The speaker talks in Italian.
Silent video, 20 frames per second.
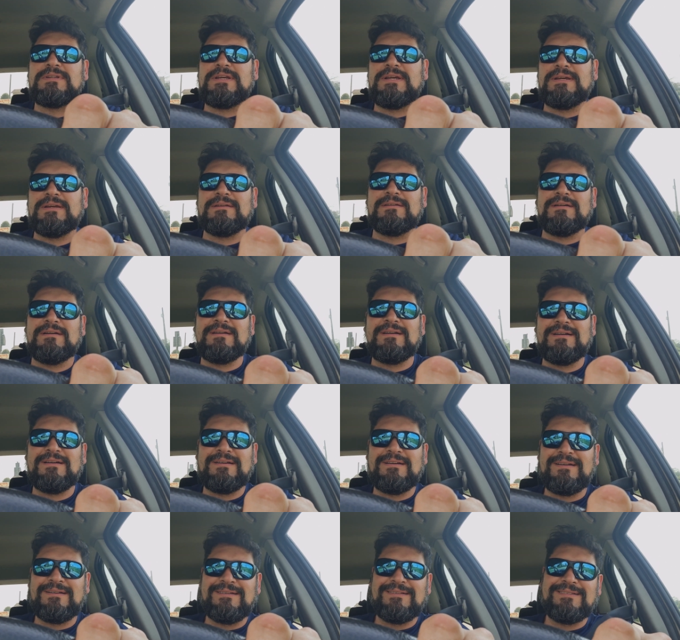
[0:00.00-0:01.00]
di
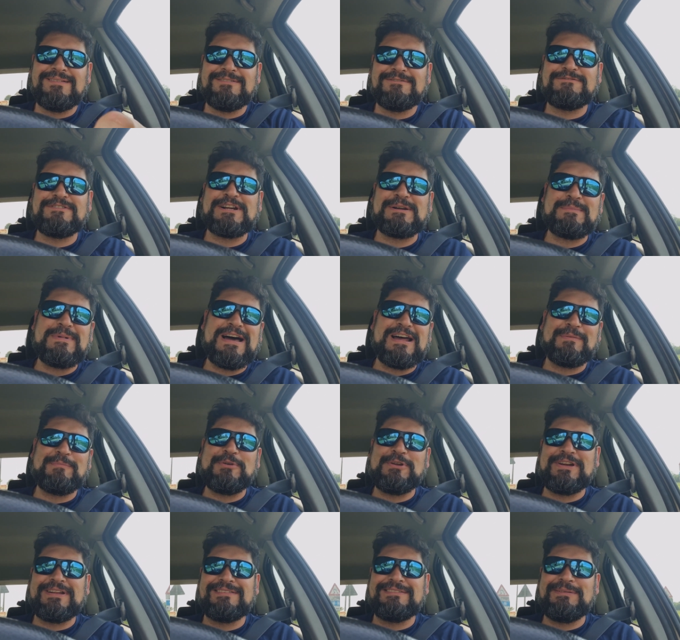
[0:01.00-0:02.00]
eh,
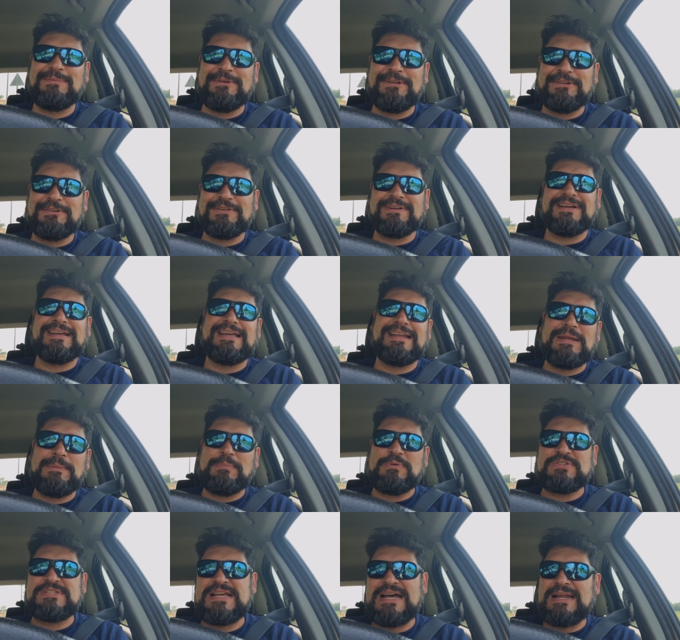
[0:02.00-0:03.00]
fermarmi un attimino e
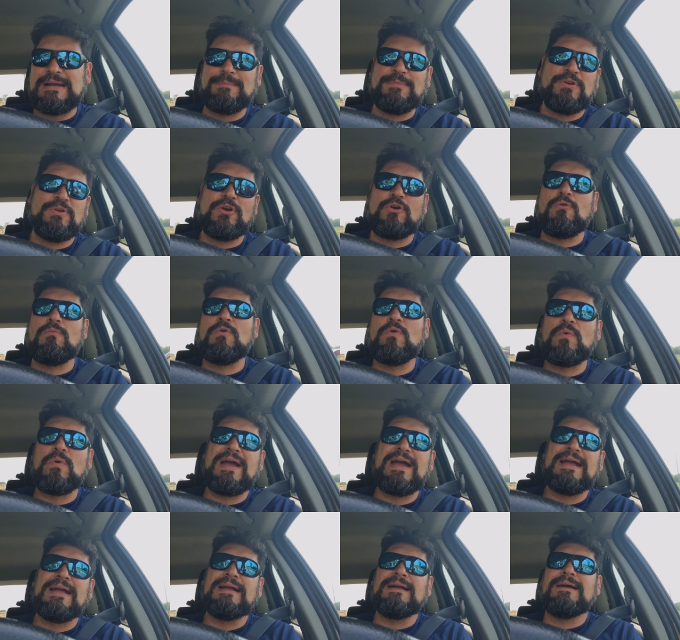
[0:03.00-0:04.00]
riposarmi. Noi
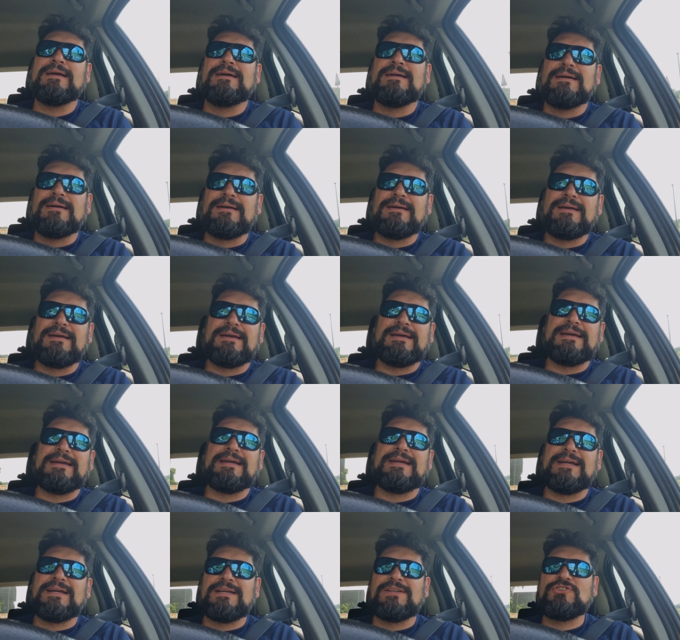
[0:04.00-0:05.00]
comunque
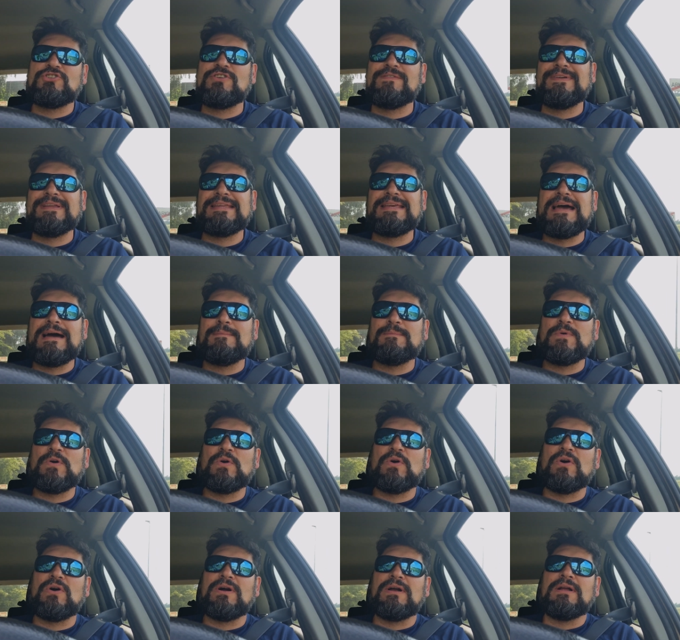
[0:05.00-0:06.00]
eh, ci
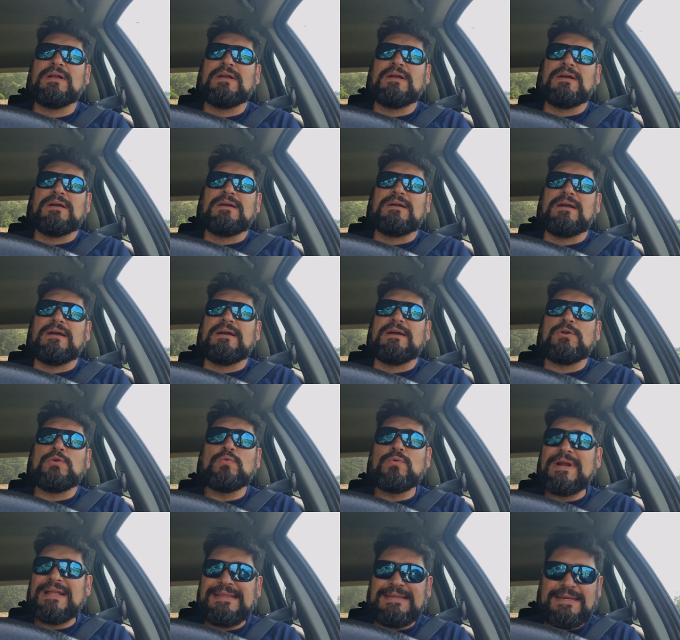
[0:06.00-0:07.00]
vediamo eh,
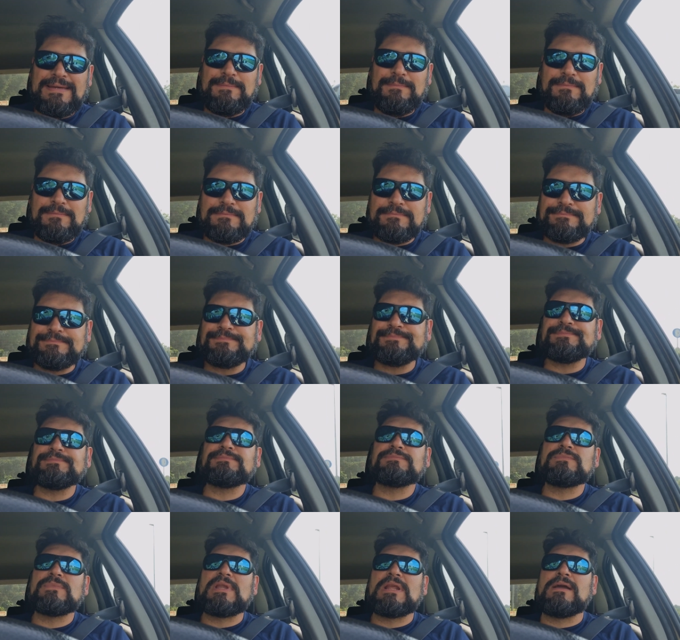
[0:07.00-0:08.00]
lunedì
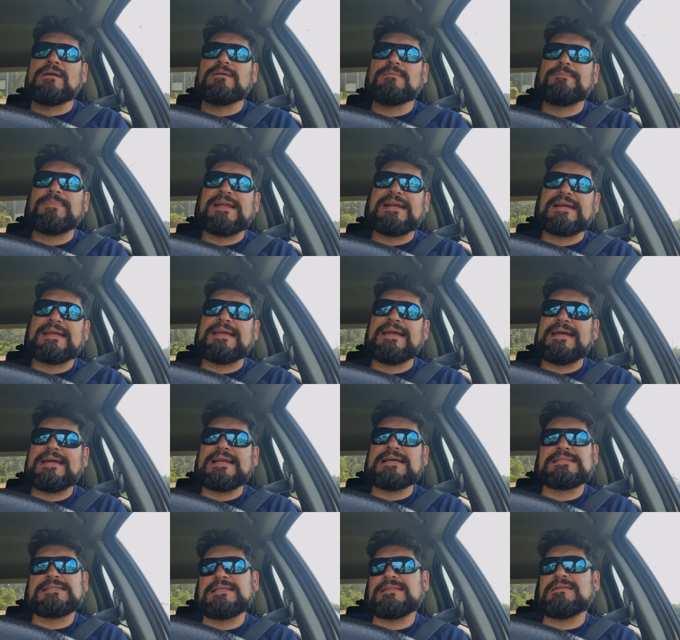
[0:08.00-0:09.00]
perché
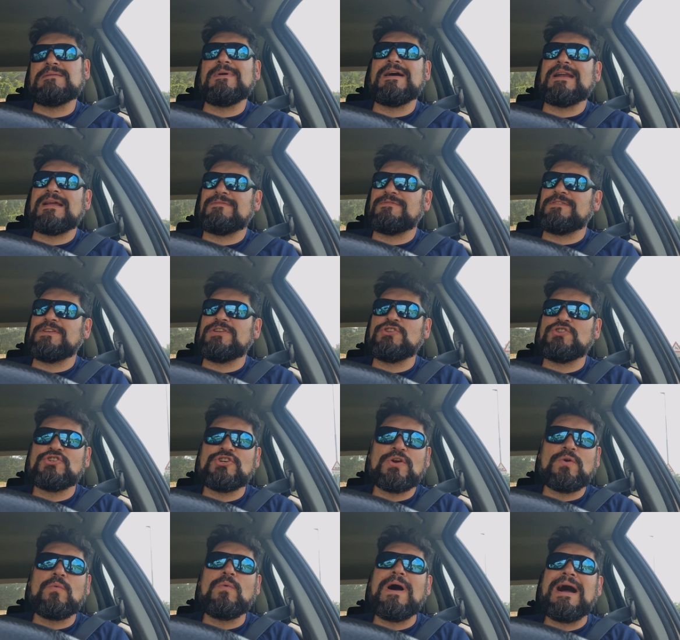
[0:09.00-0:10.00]
la settimana
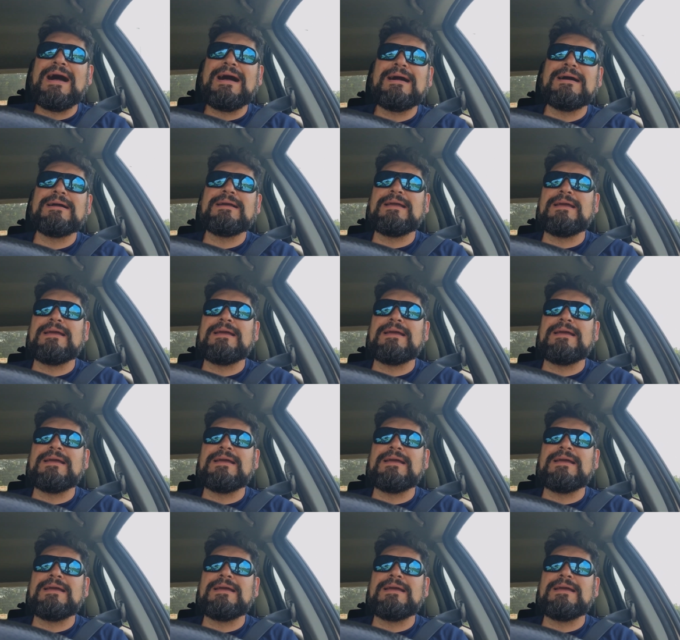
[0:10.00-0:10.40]
finisce qua